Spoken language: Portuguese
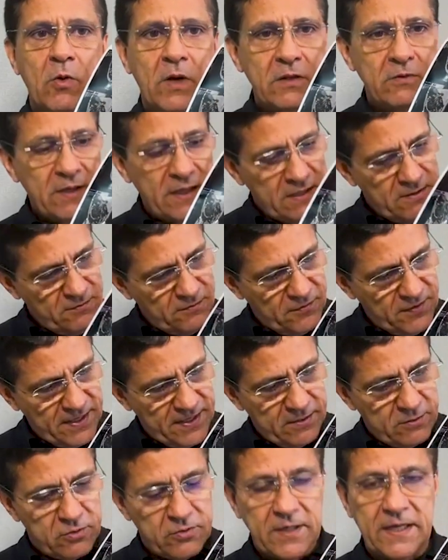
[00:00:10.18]
Quando ele
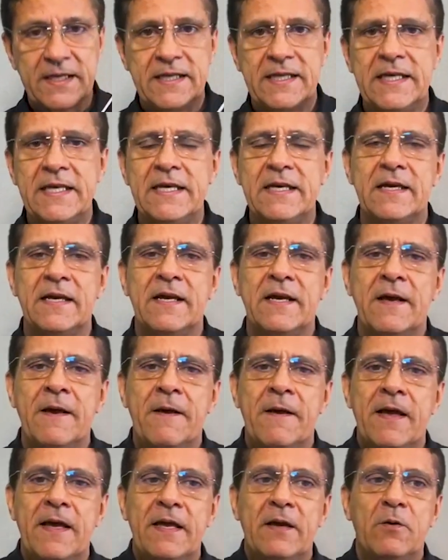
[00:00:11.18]
vê isso aqui,
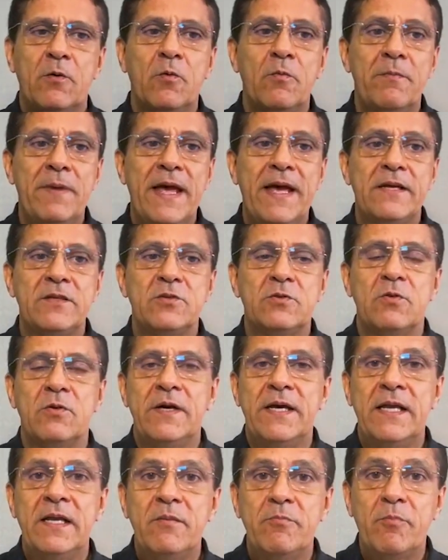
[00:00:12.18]
o
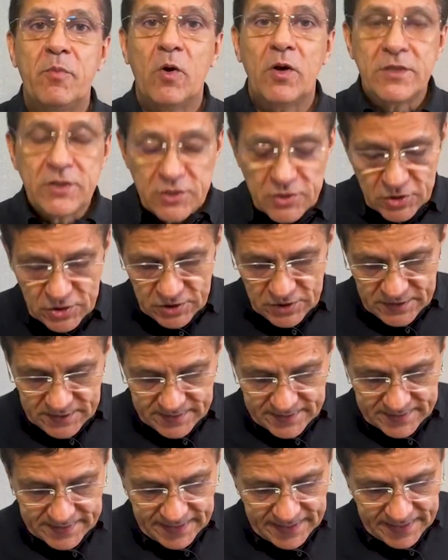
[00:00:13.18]
médico, ele pode te
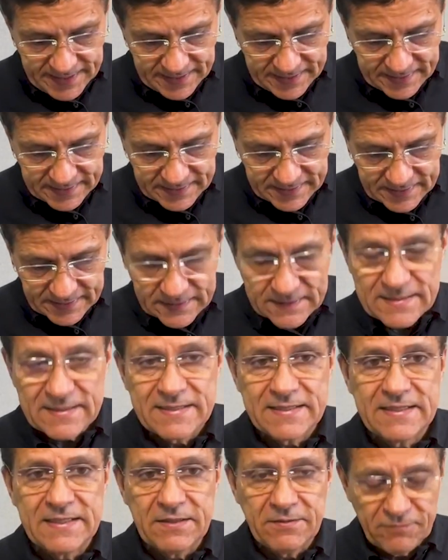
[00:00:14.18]
dizer
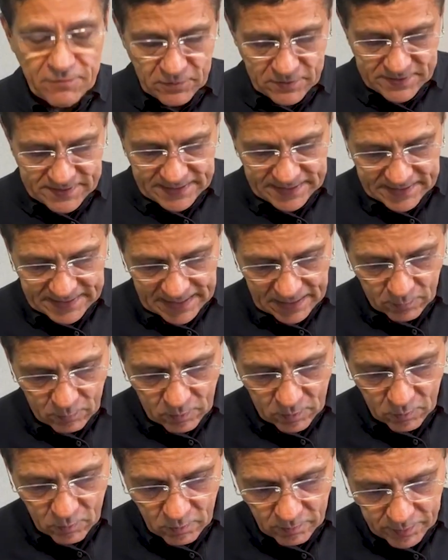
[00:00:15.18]
se você está
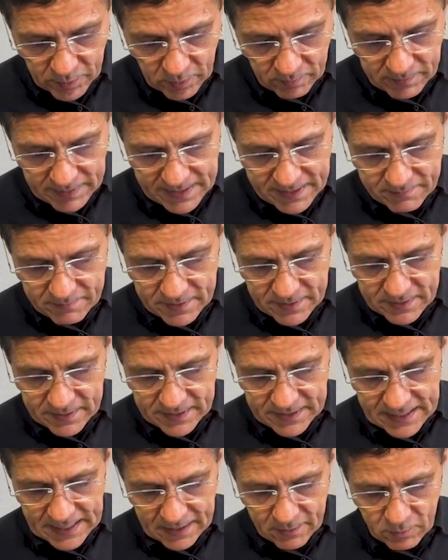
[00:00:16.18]
com algum problema
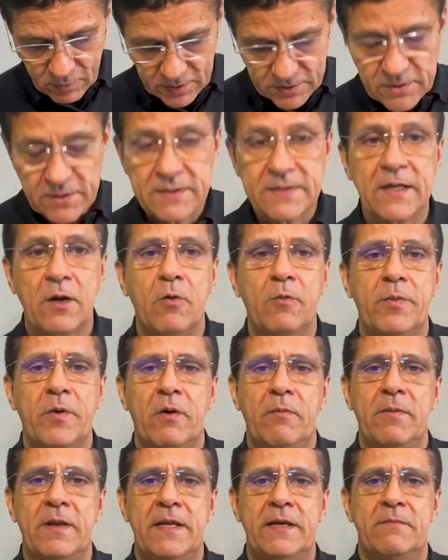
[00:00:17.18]
e aonde está o
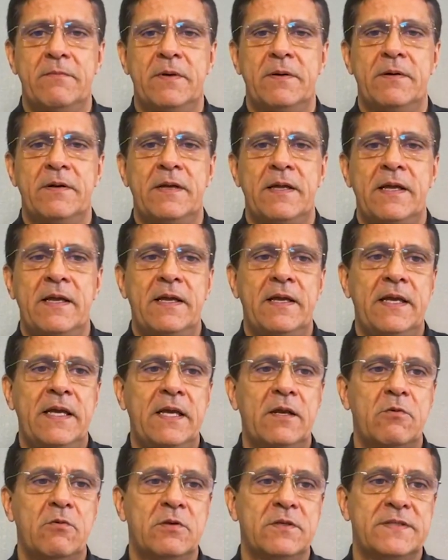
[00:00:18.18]
problema.
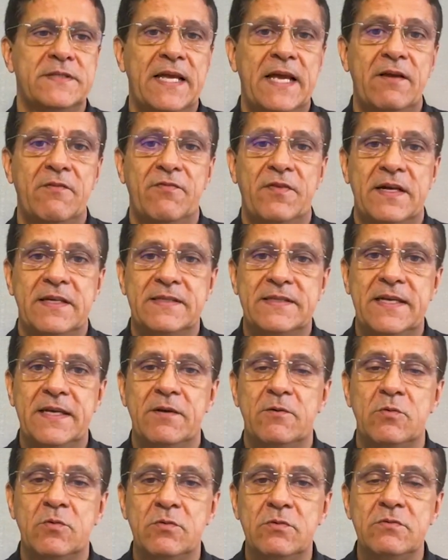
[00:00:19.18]
Ele consegue
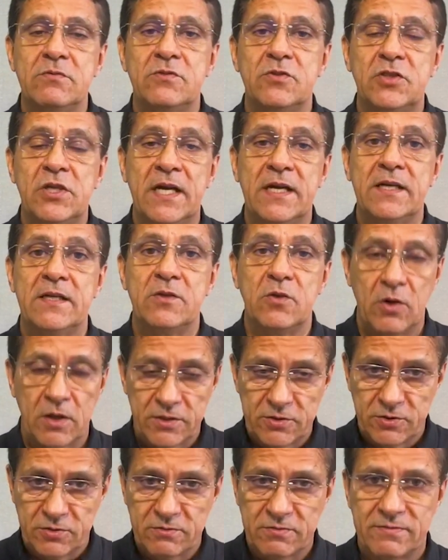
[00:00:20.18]
fazer um
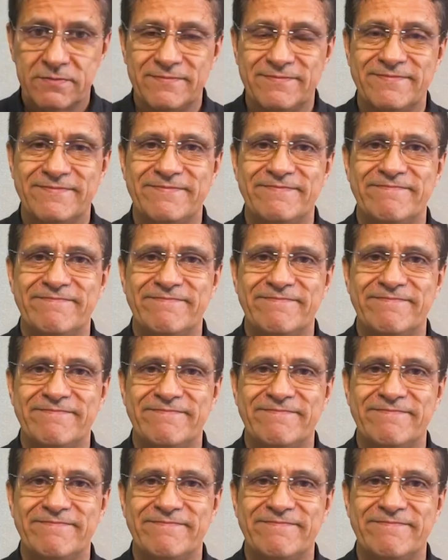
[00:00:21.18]
diagnóstico.